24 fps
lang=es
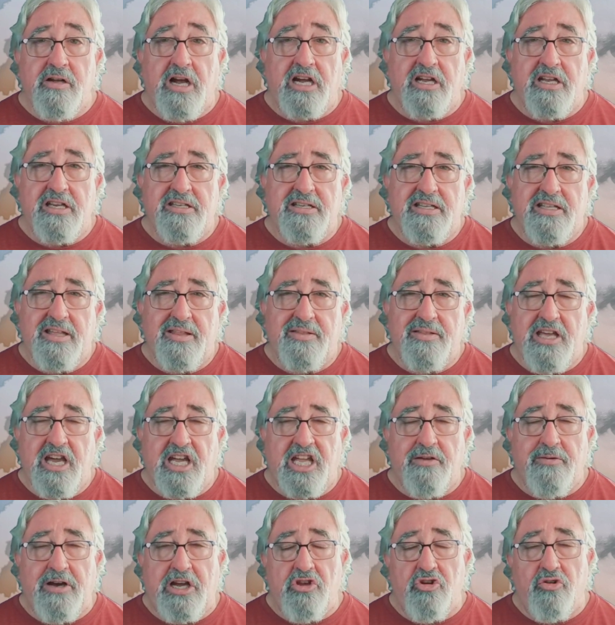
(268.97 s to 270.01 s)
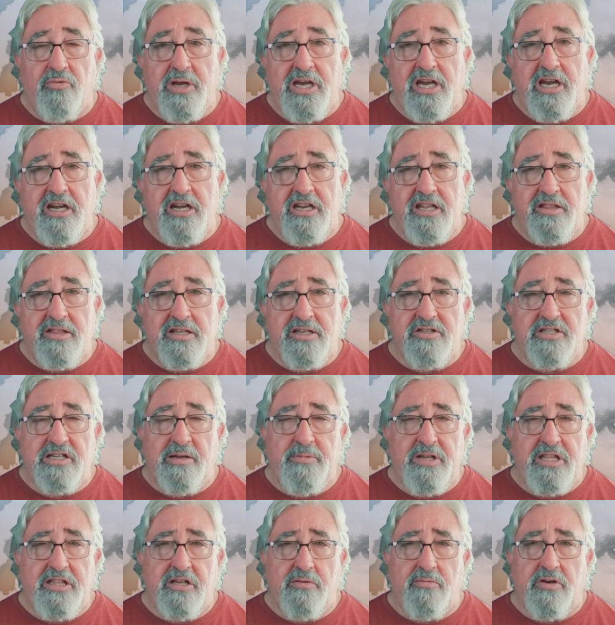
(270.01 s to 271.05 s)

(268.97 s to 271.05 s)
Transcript: Aquí se decía que iba a llover intensamente.